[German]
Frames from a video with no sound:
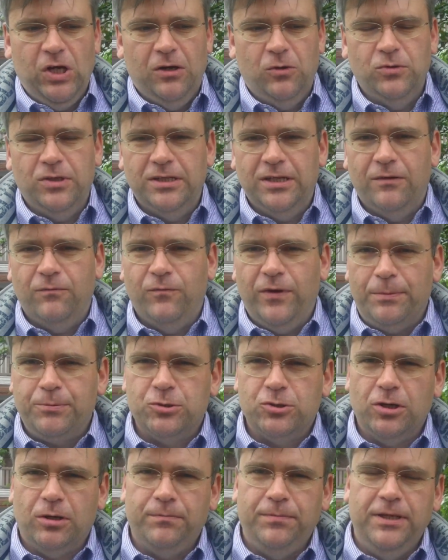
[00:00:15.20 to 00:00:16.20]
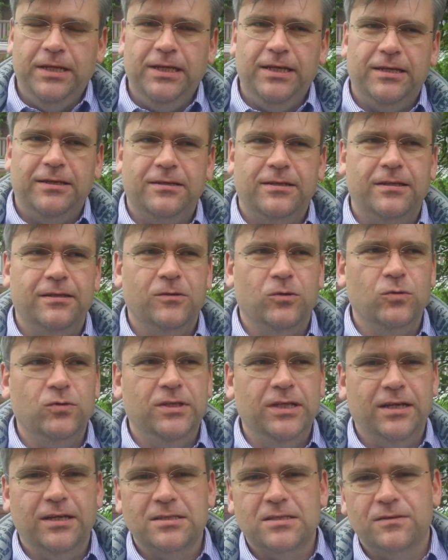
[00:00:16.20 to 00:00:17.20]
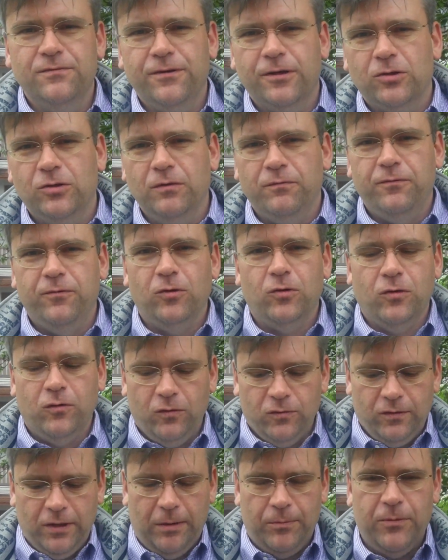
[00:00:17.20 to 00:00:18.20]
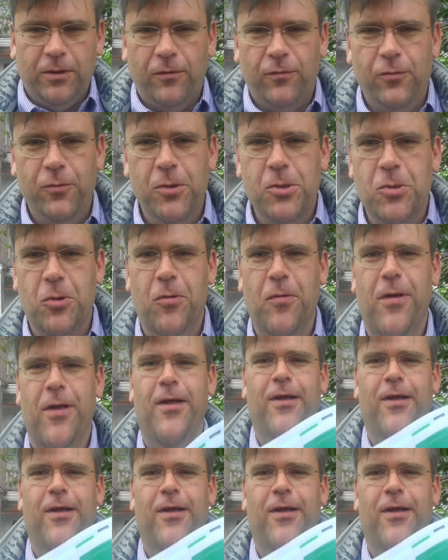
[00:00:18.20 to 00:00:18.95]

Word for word: ja, unter dem Webshop liegt und die ganzen Verknüpfungen und habe dafür so